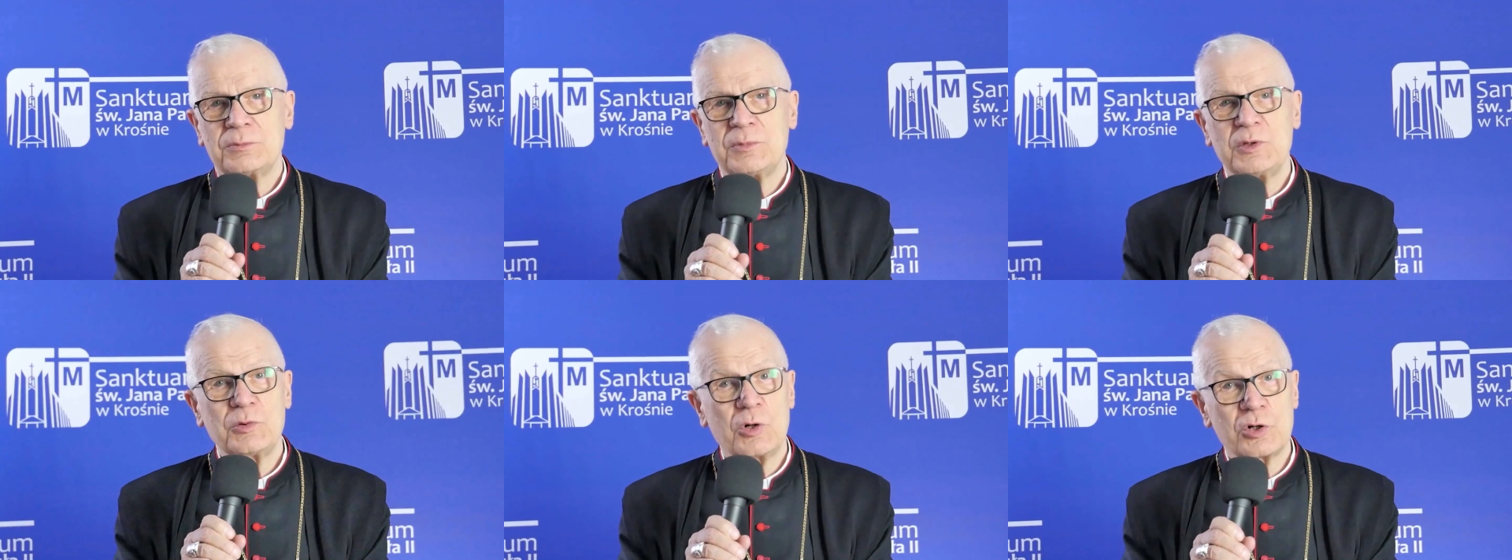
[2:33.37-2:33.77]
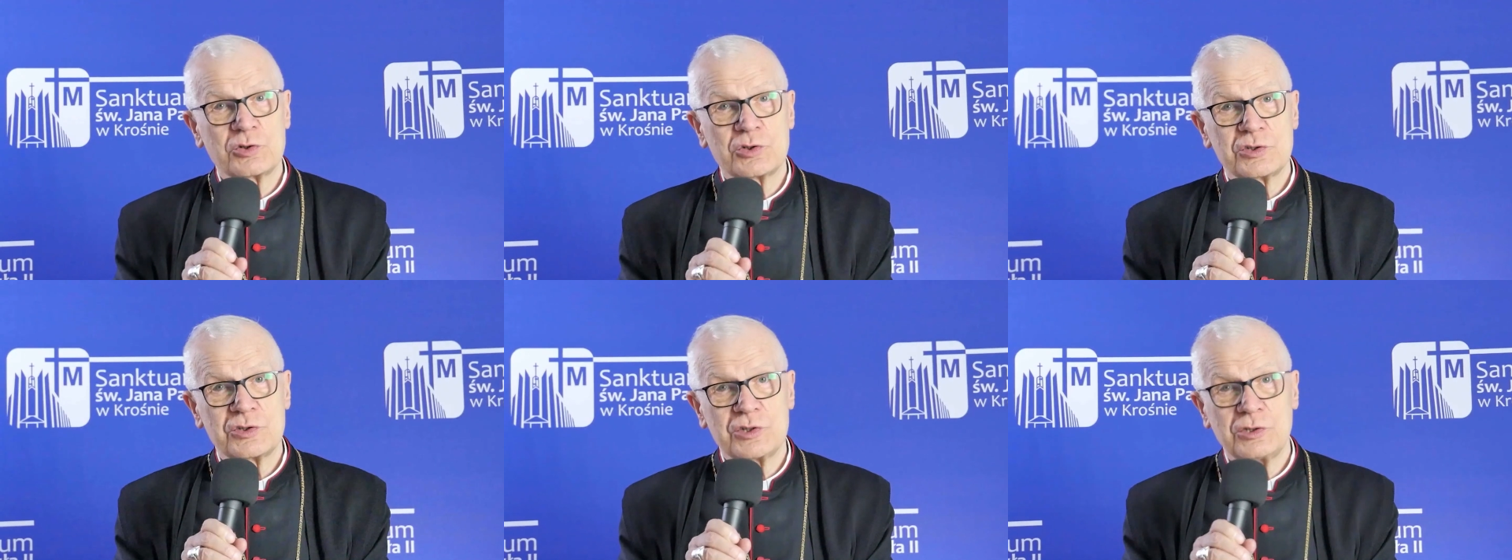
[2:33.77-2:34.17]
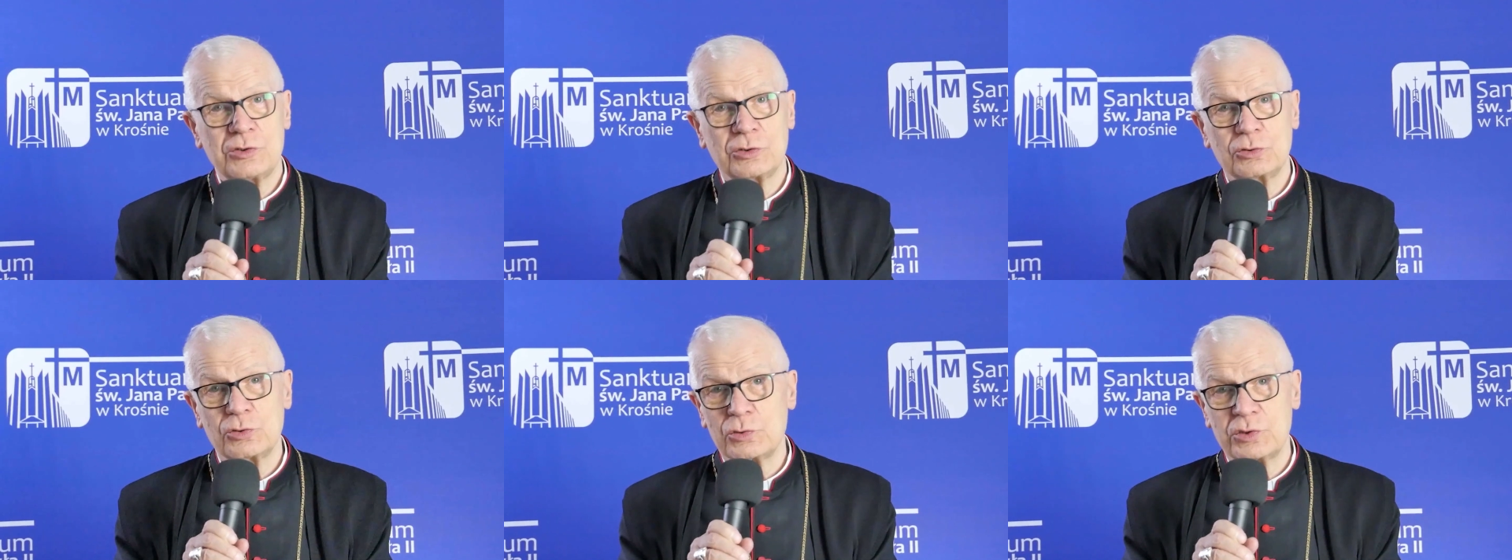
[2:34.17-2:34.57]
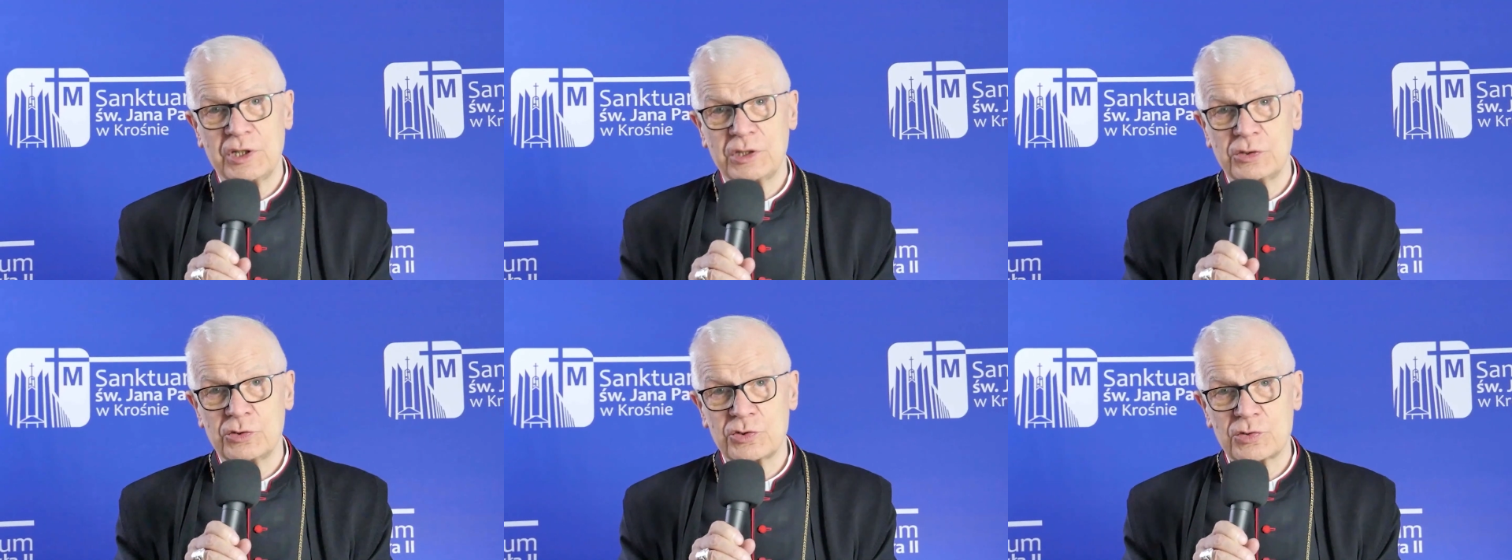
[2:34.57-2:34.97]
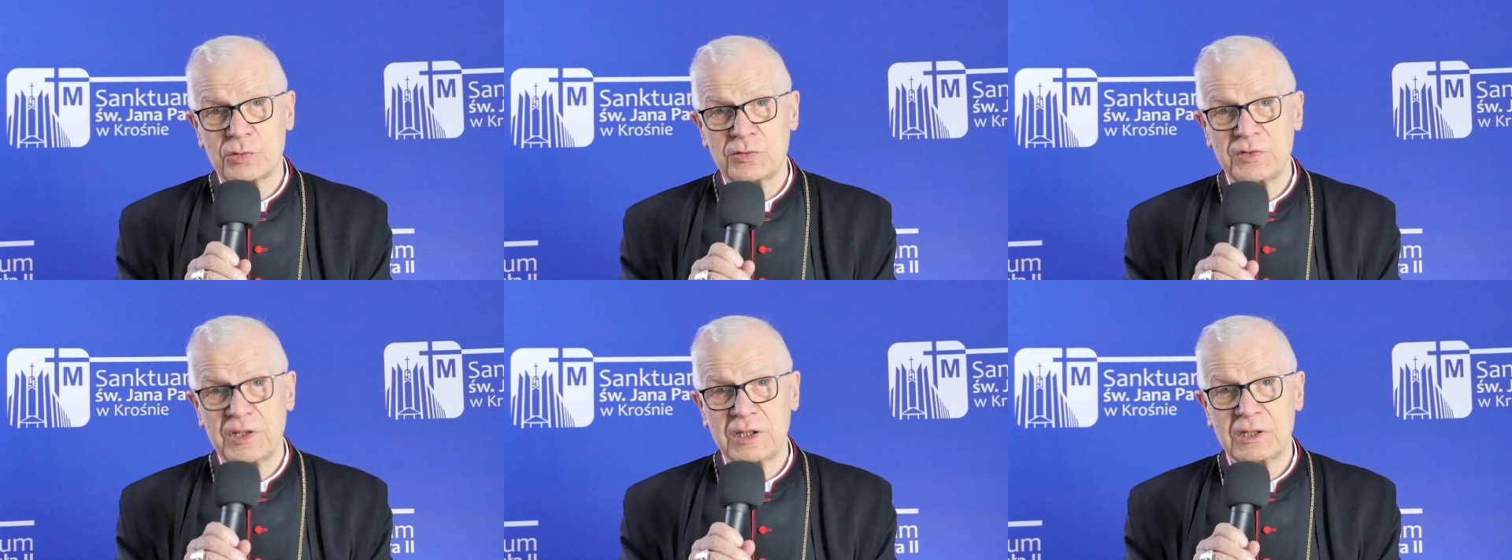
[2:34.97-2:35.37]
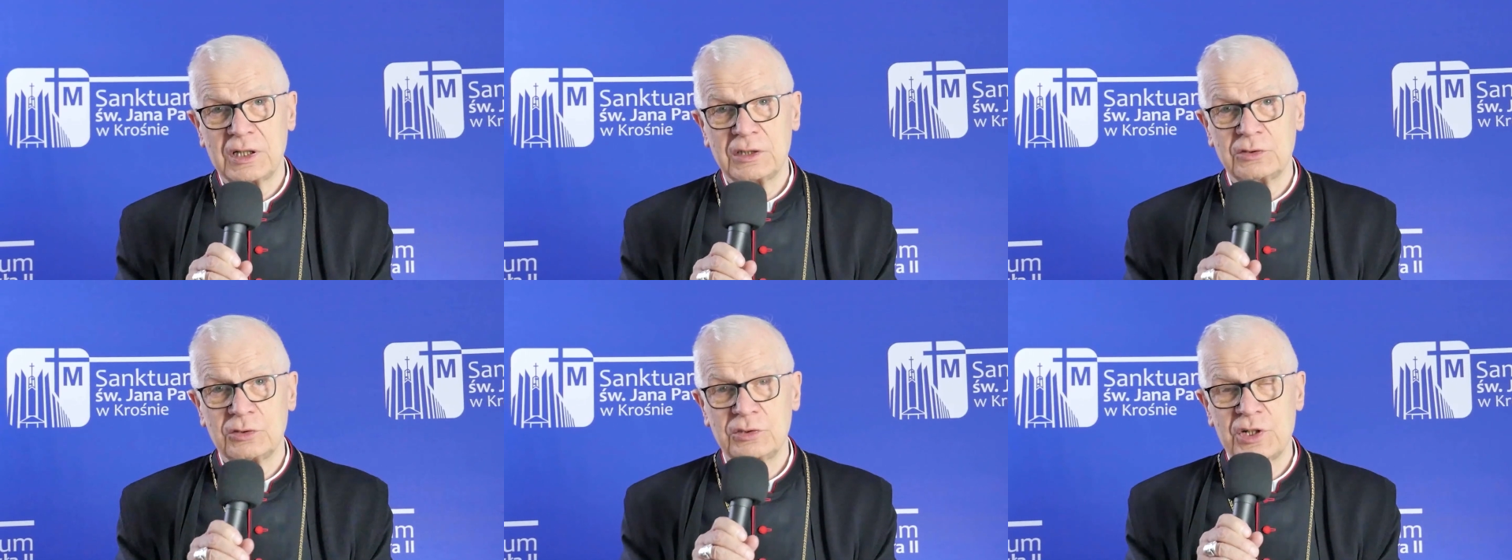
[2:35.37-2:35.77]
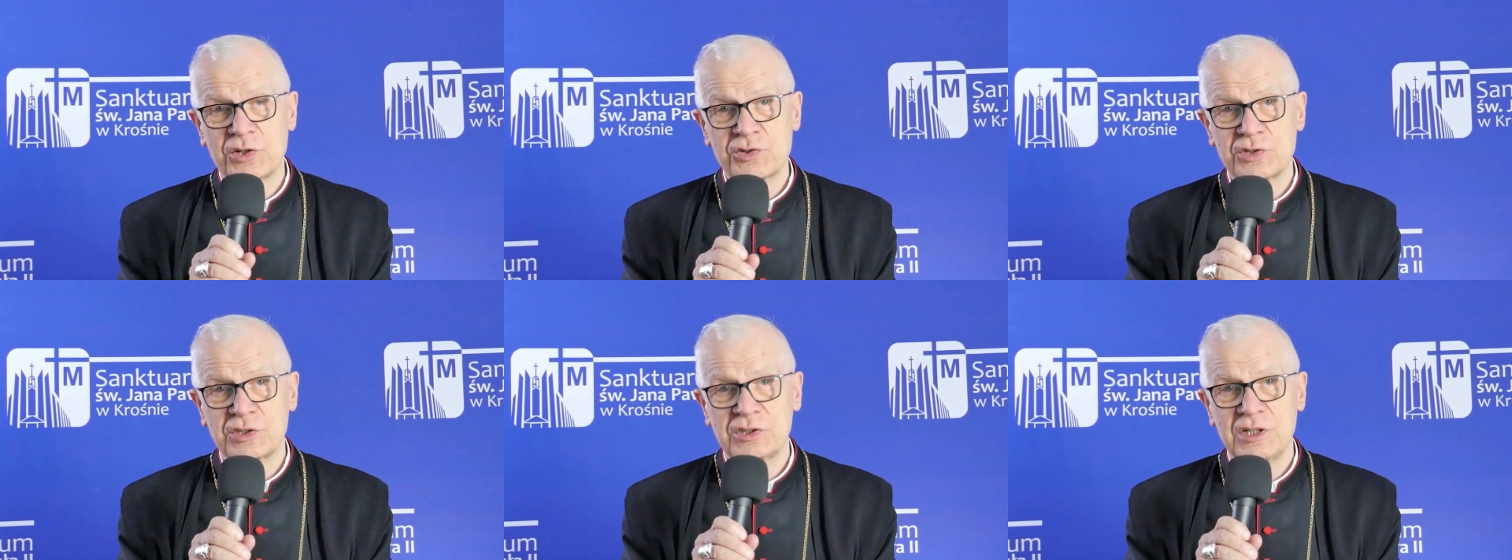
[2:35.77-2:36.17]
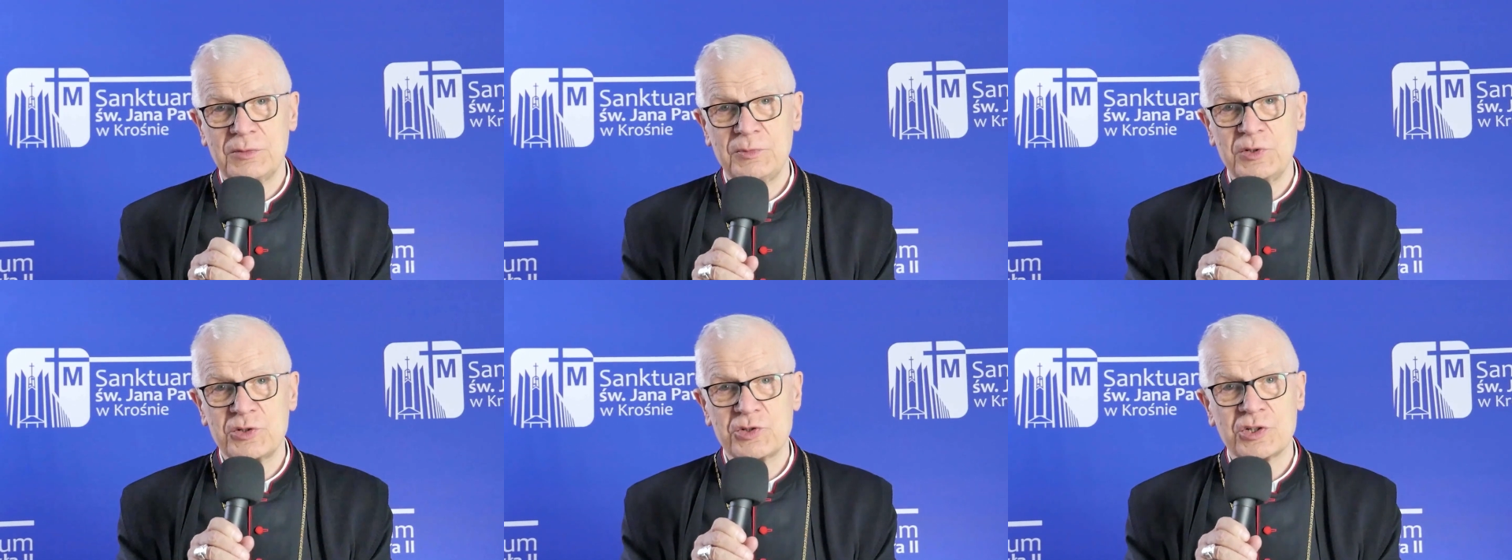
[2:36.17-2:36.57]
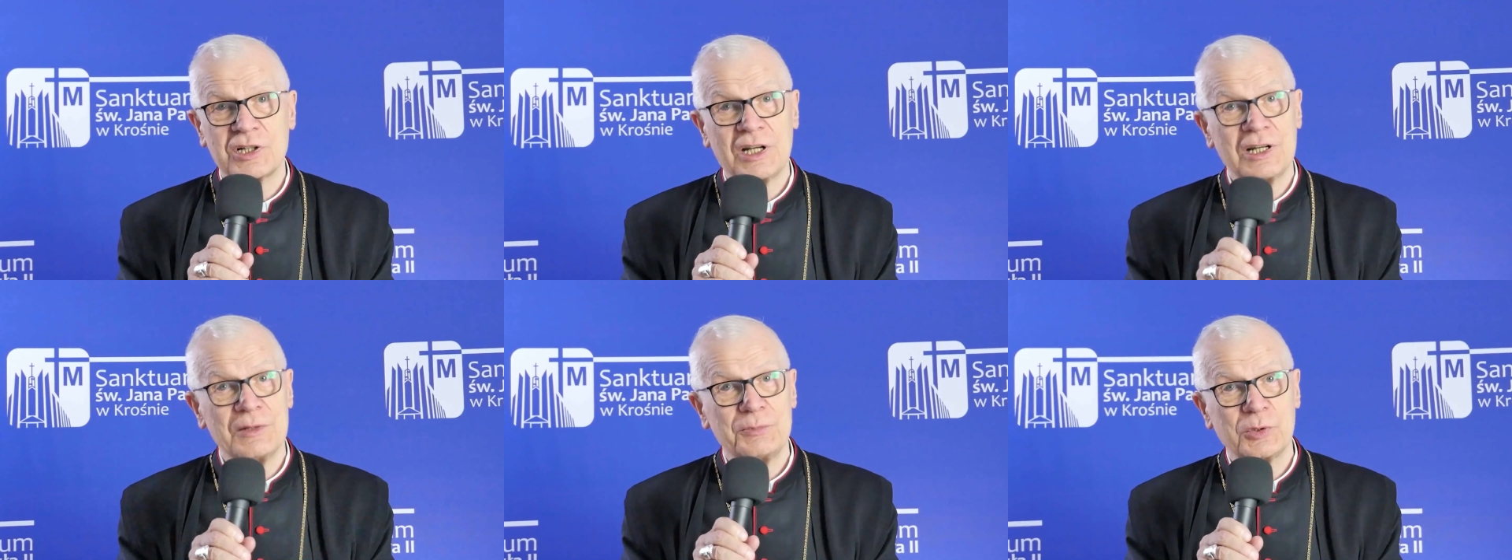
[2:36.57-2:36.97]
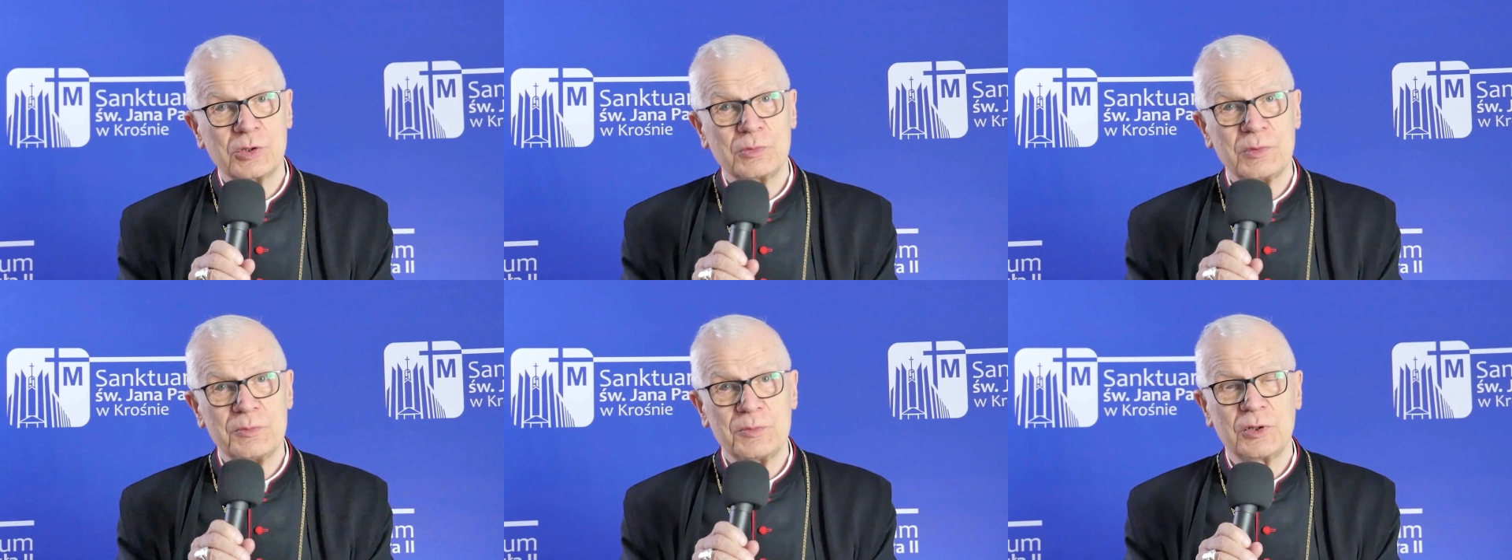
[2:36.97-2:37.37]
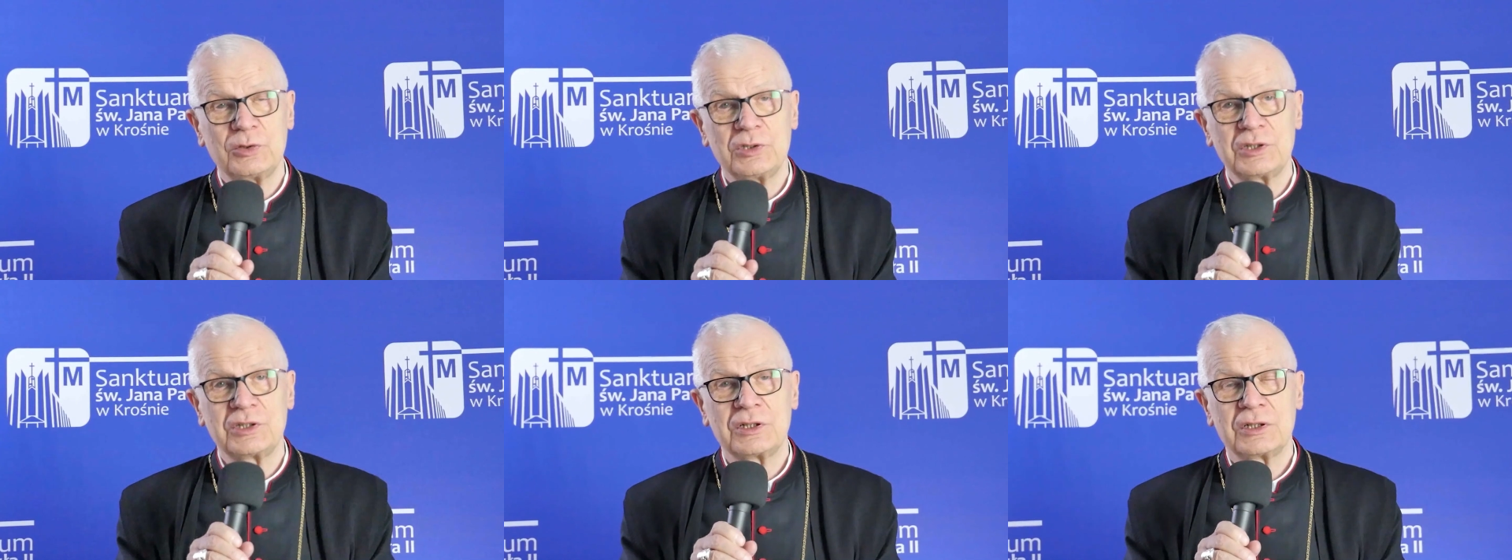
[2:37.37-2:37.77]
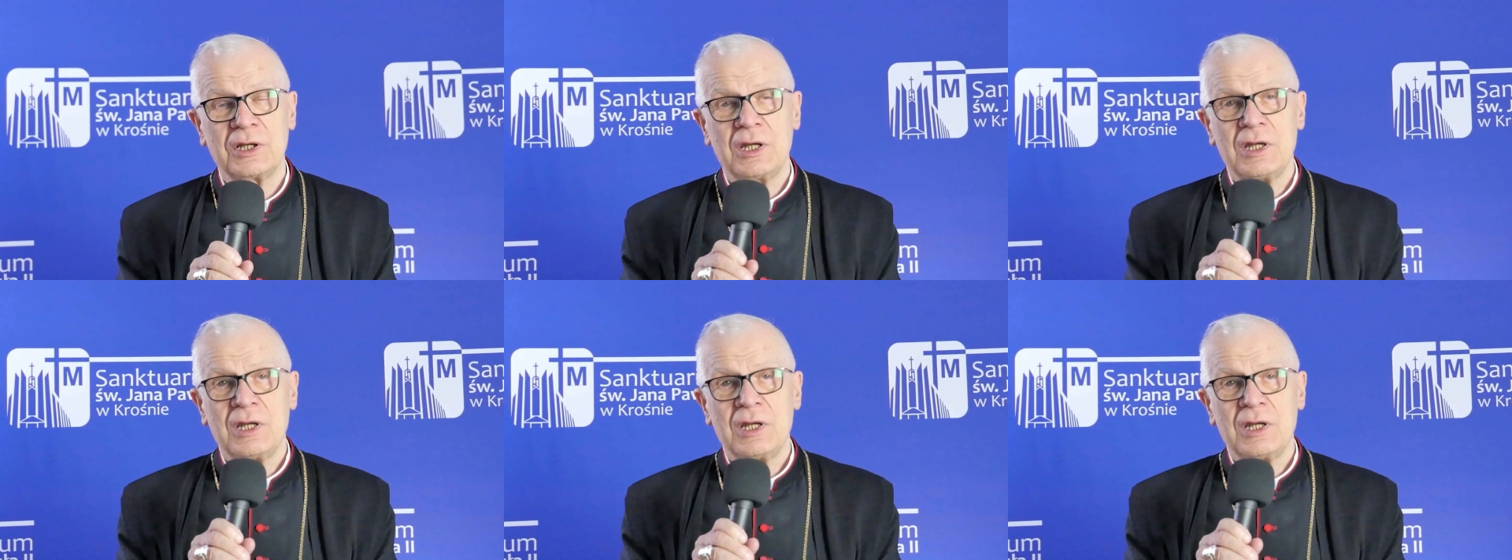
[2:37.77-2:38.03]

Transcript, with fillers: miłości do drugiego człowieka, do naszych najbliższych, ale pogłębionych,